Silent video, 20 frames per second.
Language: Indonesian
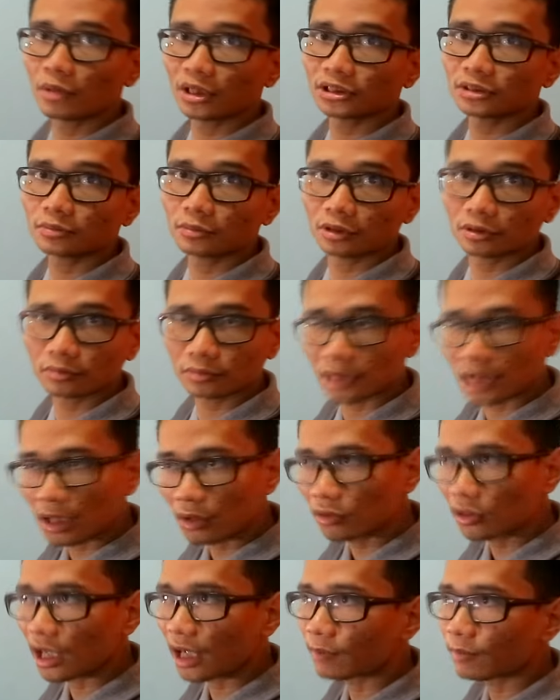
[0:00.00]
masih belum
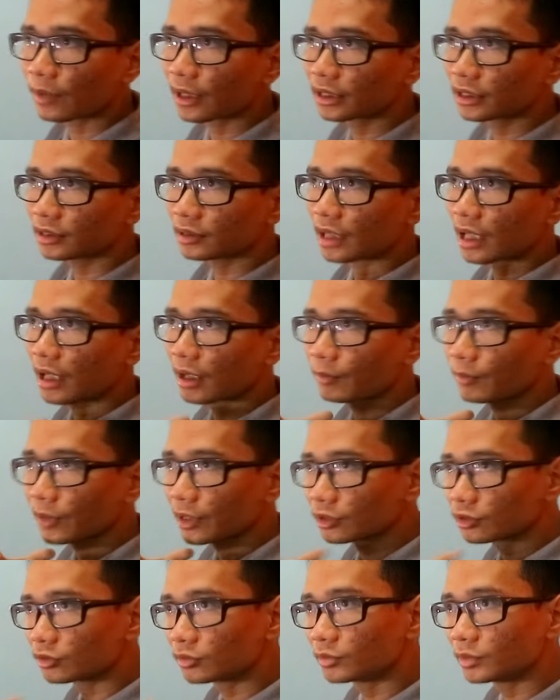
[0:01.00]
tahu kapan
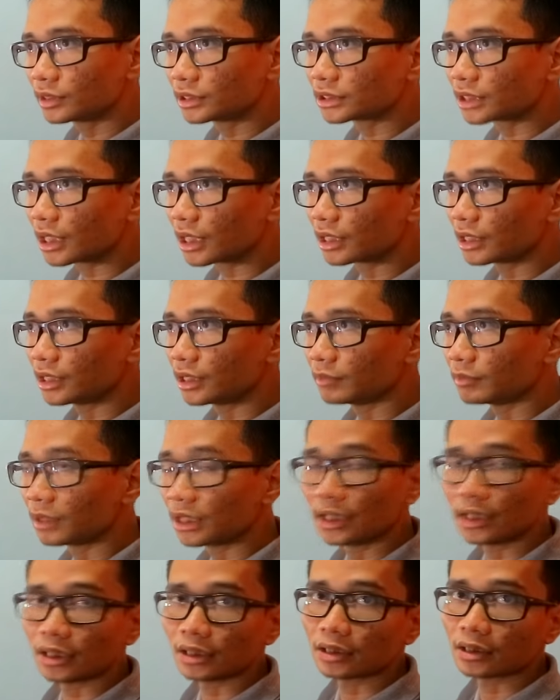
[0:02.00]
HP itu bisa
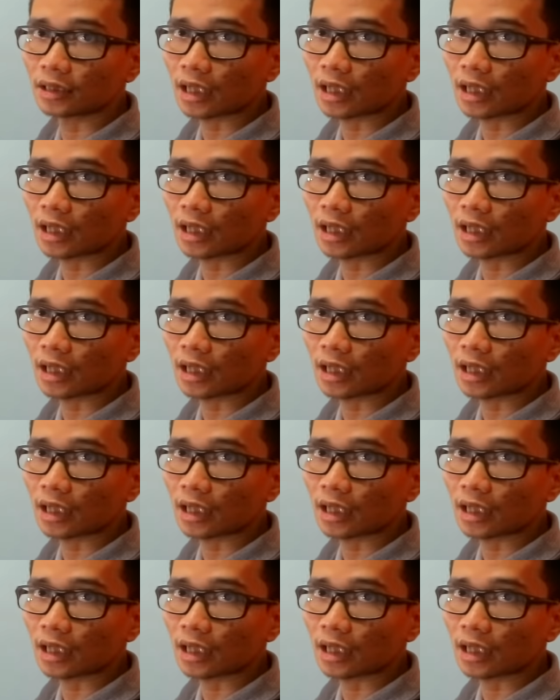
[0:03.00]
dibeli